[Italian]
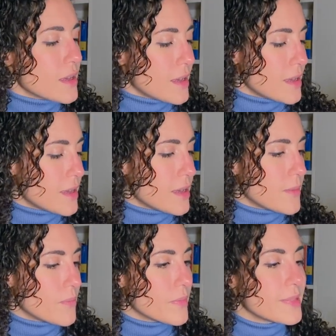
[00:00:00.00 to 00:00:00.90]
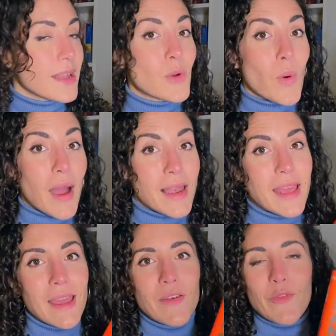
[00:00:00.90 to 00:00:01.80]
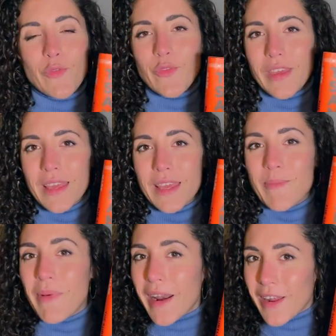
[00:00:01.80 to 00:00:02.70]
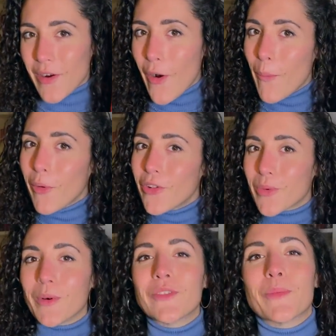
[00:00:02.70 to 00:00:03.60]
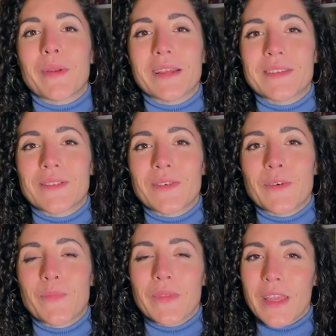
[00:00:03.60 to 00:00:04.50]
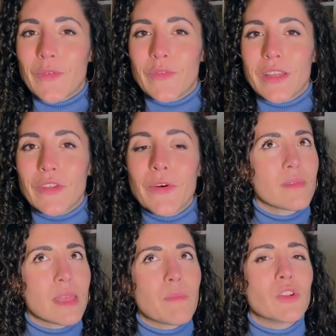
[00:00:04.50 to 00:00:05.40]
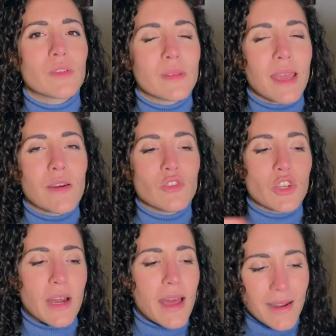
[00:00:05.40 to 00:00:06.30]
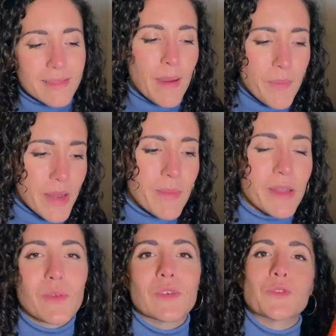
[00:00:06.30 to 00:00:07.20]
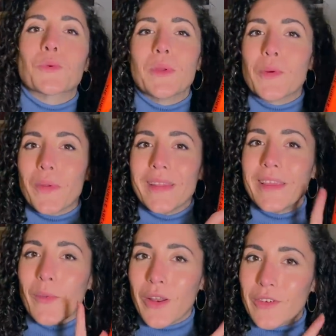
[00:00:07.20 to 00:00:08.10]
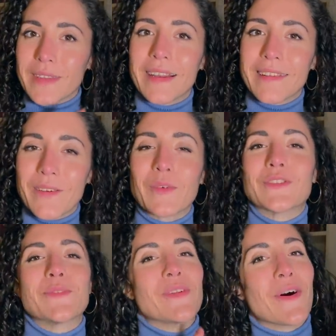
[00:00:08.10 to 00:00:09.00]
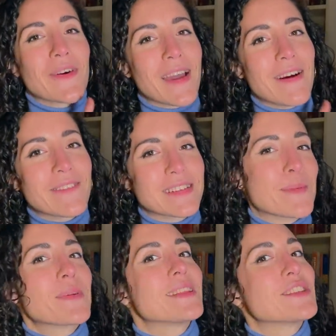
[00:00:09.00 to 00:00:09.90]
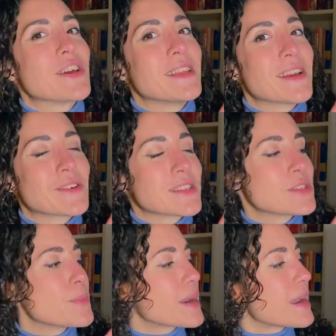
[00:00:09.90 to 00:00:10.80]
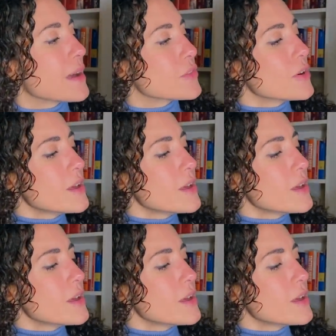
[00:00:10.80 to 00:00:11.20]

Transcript: ehm, del quale vi parlerò molto molto presto in un video, che, che, uscirà in realtà prima di questo qui, quindi quando vedrete questo vlog saprete già di che cosa sto parlando,